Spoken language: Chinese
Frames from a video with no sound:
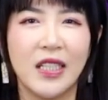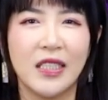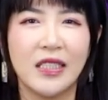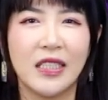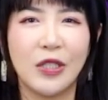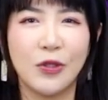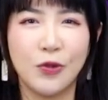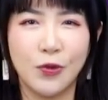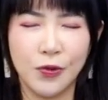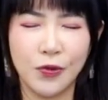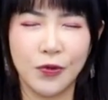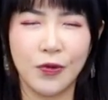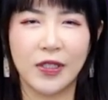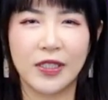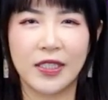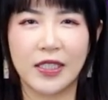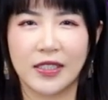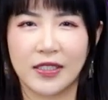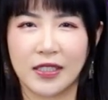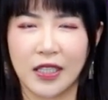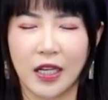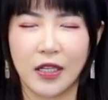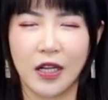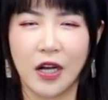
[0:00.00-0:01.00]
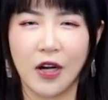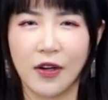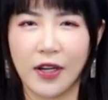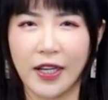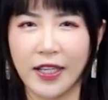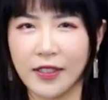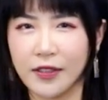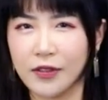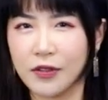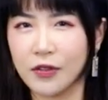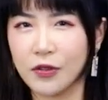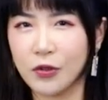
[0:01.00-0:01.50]
那如果呢想要
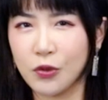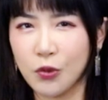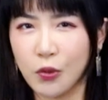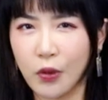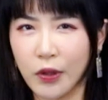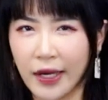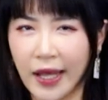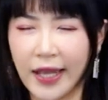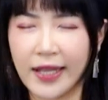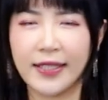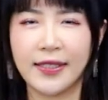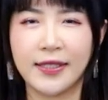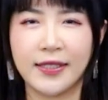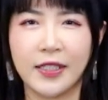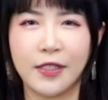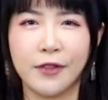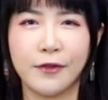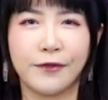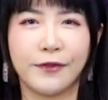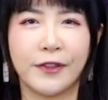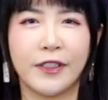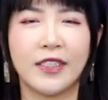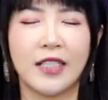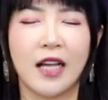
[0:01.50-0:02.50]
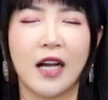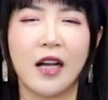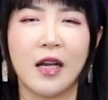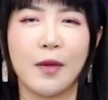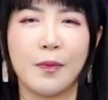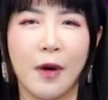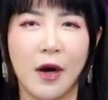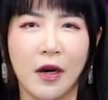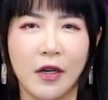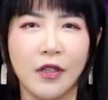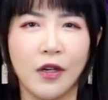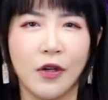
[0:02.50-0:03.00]
哎多来一些分享给
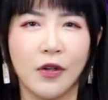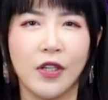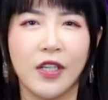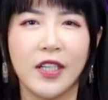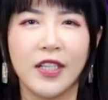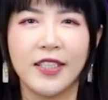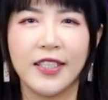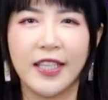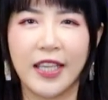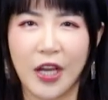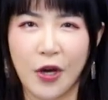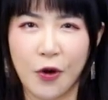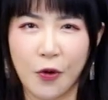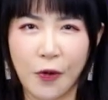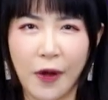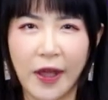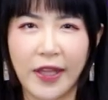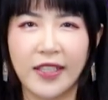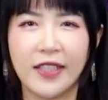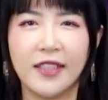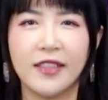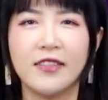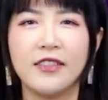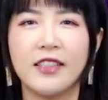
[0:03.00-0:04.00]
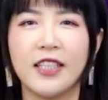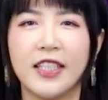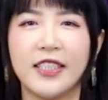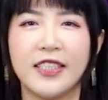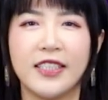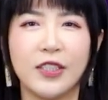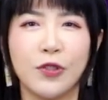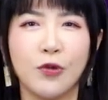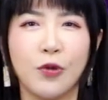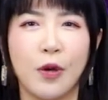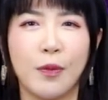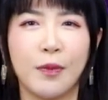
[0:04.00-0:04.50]
朋友，也欢迎点
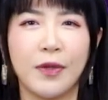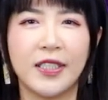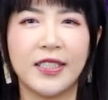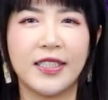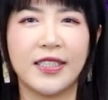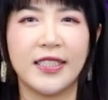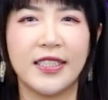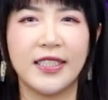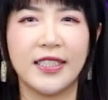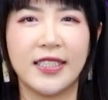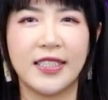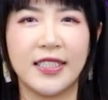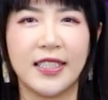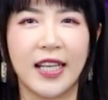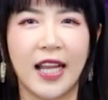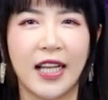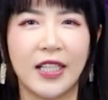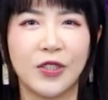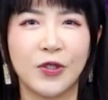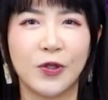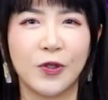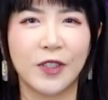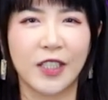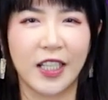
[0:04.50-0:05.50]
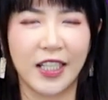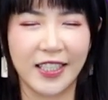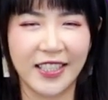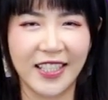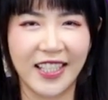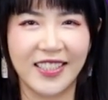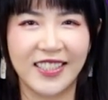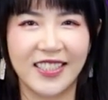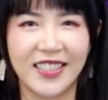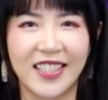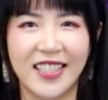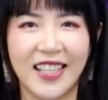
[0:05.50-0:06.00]
击我们信息栏中的
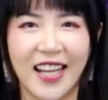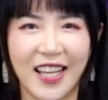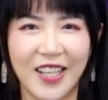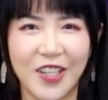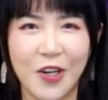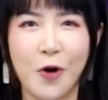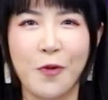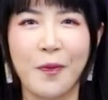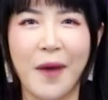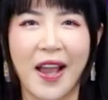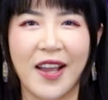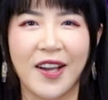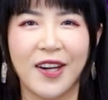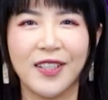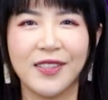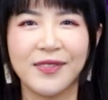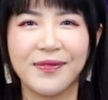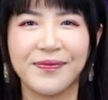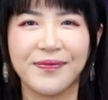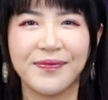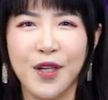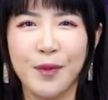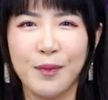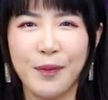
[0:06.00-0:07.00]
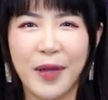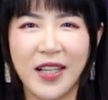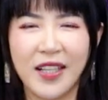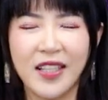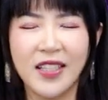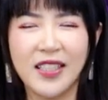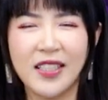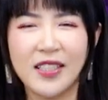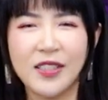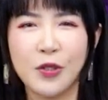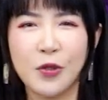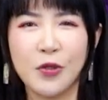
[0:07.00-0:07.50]
链接来购买哦。每
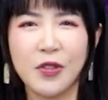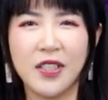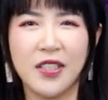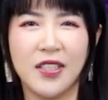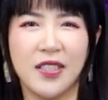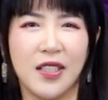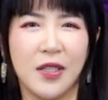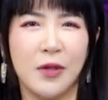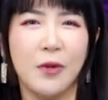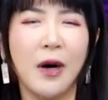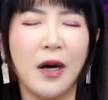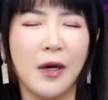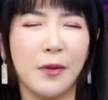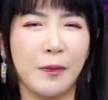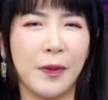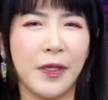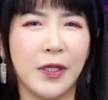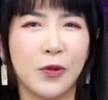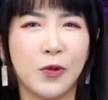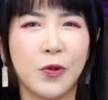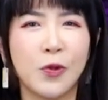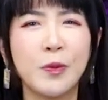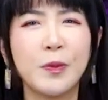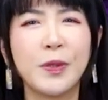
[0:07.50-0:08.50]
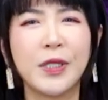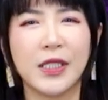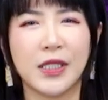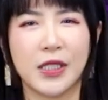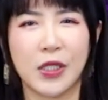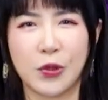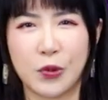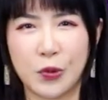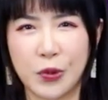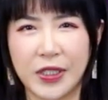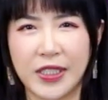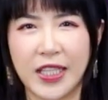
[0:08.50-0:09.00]
个人都渴望被公平
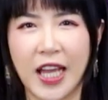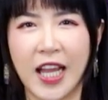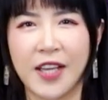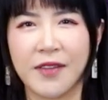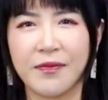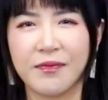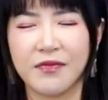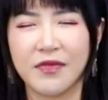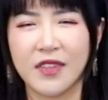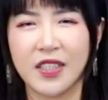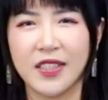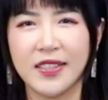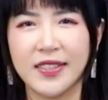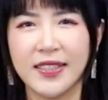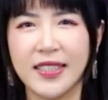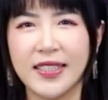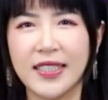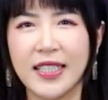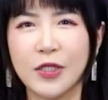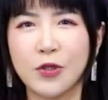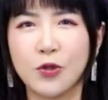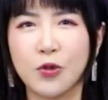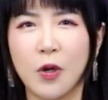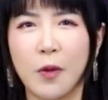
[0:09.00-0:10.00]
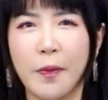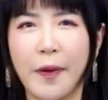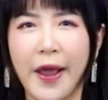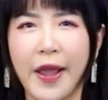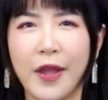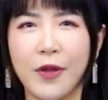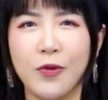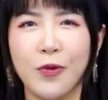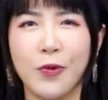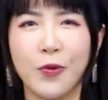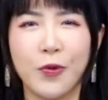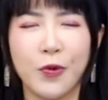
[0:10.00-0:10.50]
的对待。现在左
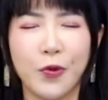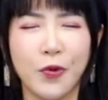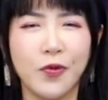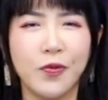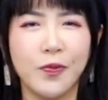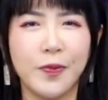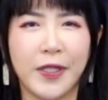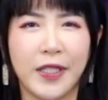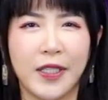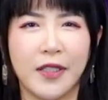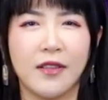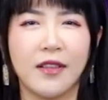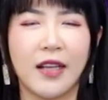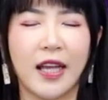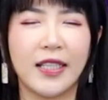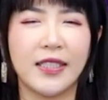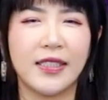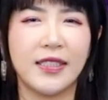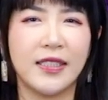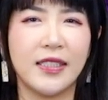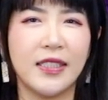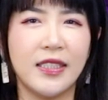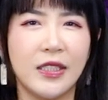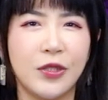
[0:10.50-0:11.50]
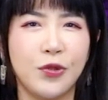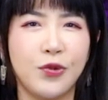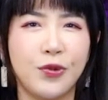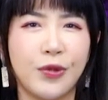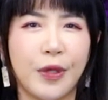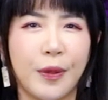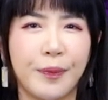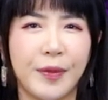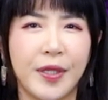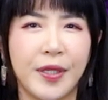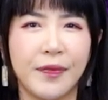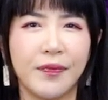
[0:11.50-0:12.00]
派用公平来吸引
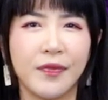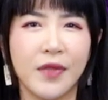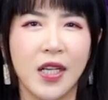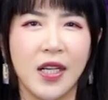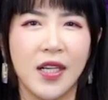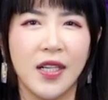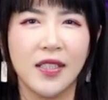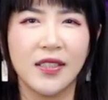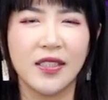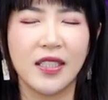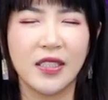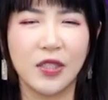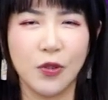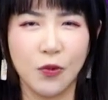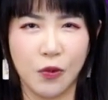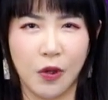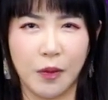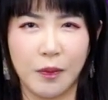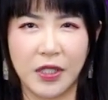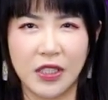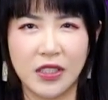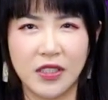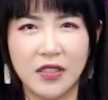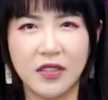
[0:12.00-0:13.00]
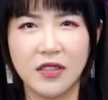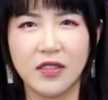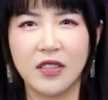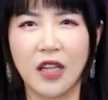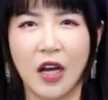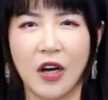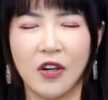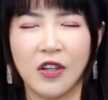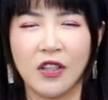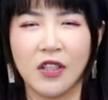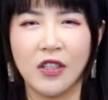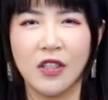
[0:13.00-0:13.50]
选民，但是我们知
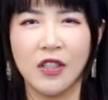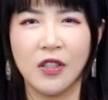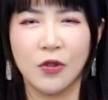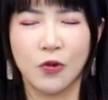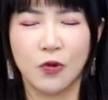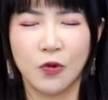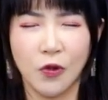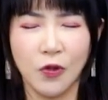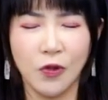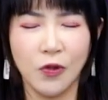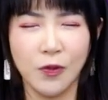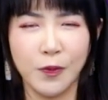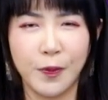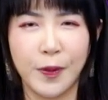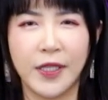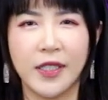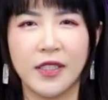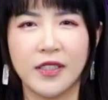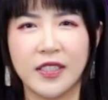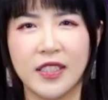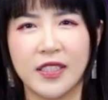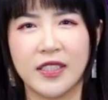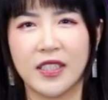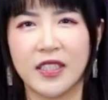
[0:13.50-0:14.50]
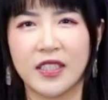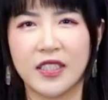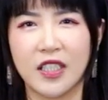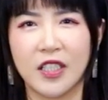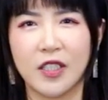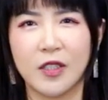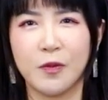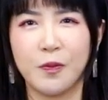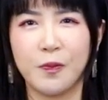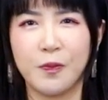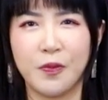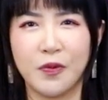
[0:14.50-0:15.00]
道，公平这件事
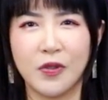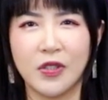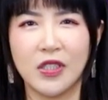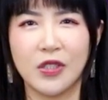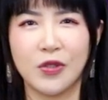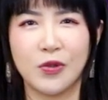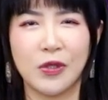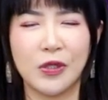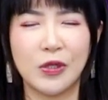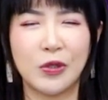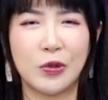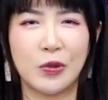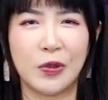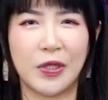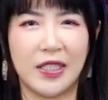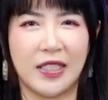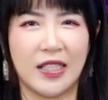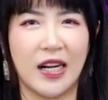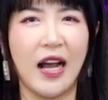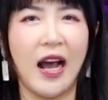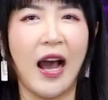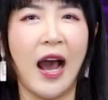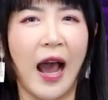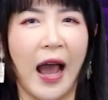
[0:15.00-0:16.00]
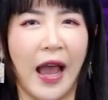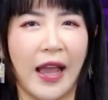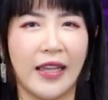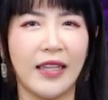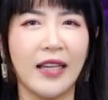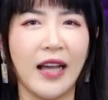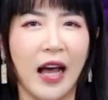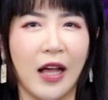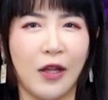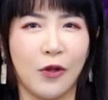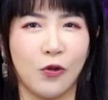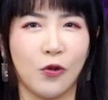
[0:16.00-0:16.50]
儿不是说嘴上喊
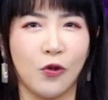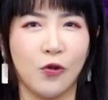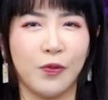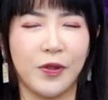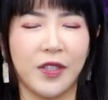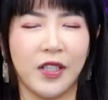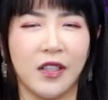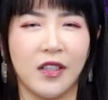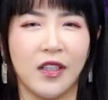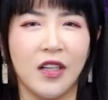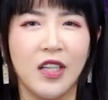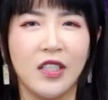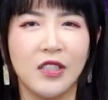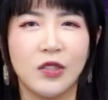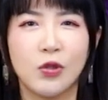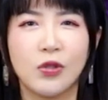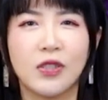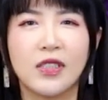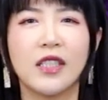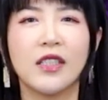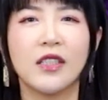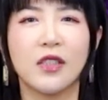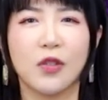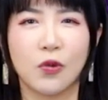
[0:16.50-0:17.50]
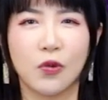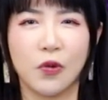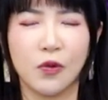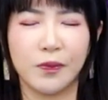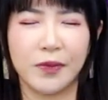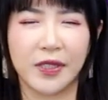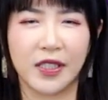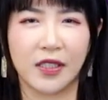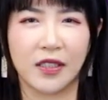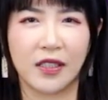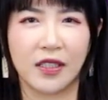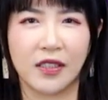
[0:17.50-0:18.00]
一喊公平就真的公
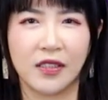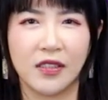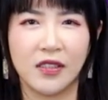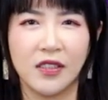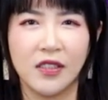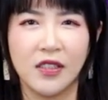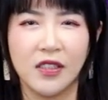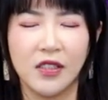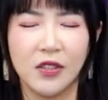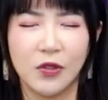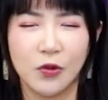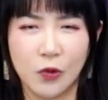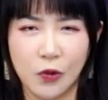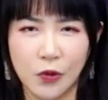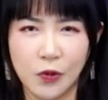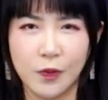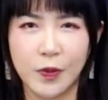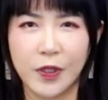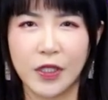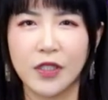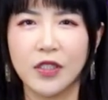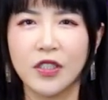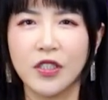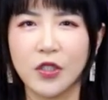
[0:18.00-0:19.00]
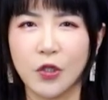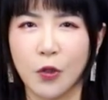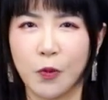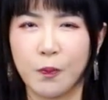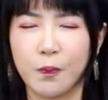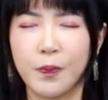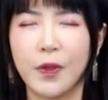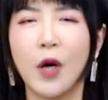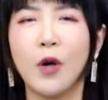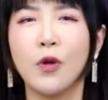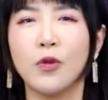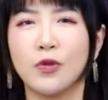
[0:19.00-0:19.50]
平了。公平是有
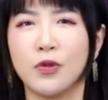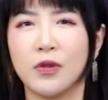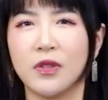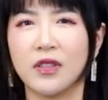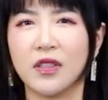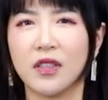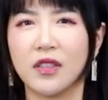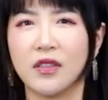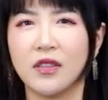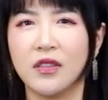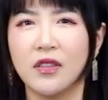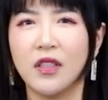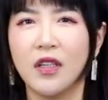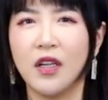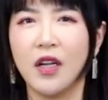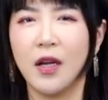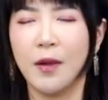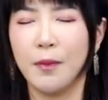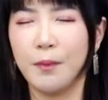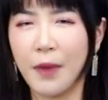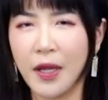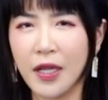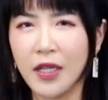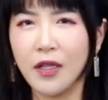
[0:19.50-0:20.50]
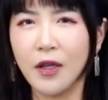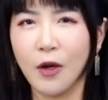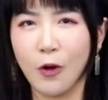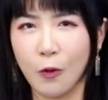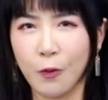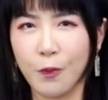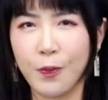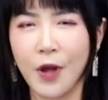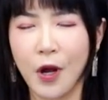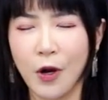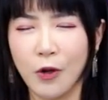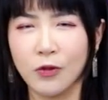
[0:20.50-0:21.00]
标准的，没
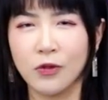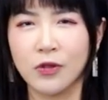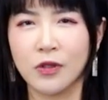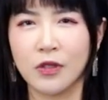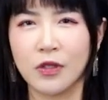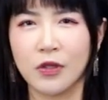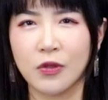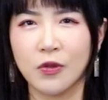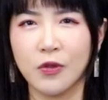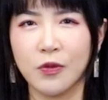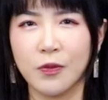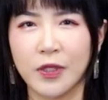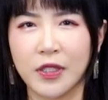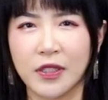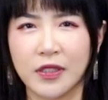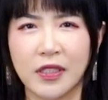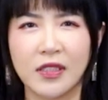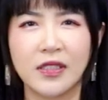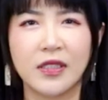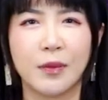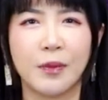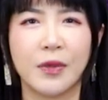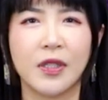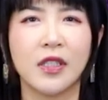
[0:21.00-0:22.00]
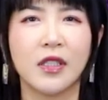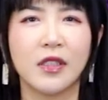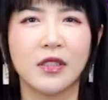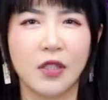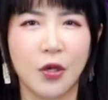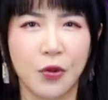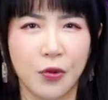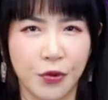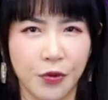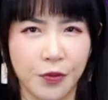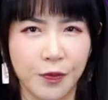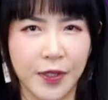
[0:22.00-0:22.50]
有标准的公平，那怎么能
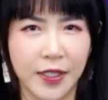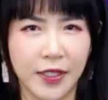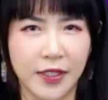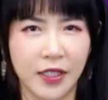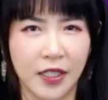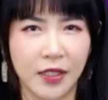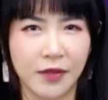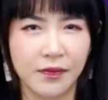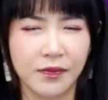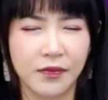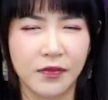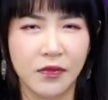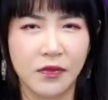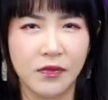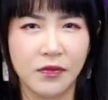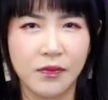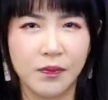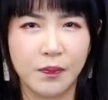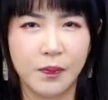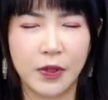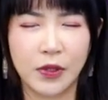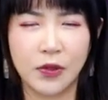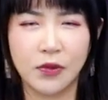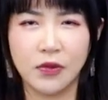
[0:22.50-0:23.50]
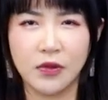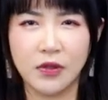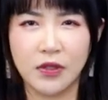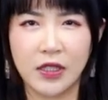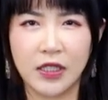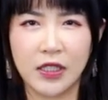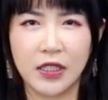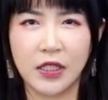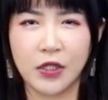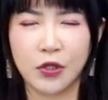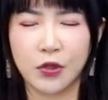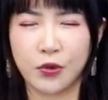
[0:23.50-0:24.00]
叫公平呢？比如
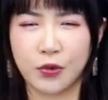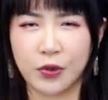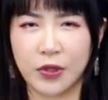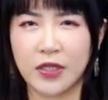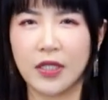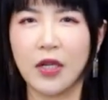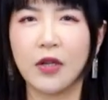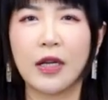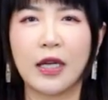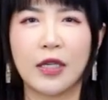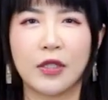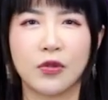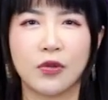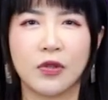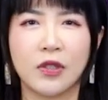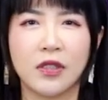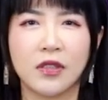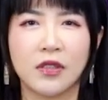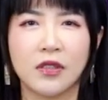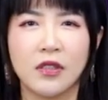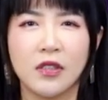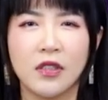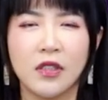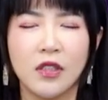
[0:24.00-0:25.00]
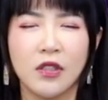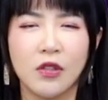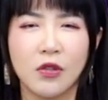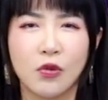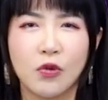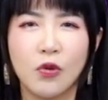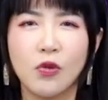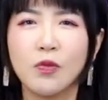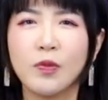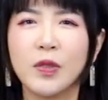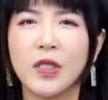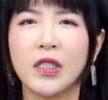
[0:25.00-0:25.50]
一个学校来说，
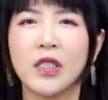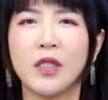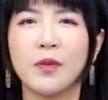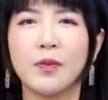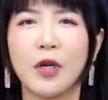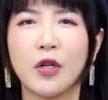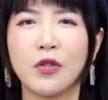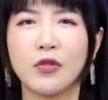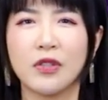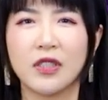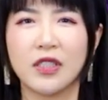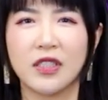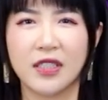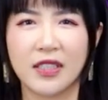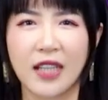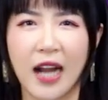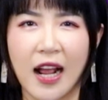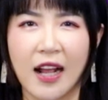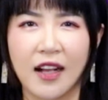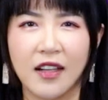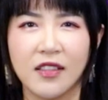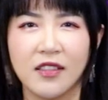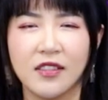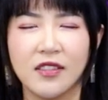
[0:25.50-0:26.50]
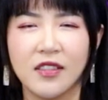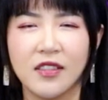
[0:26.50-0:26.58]
公平的标准是啥？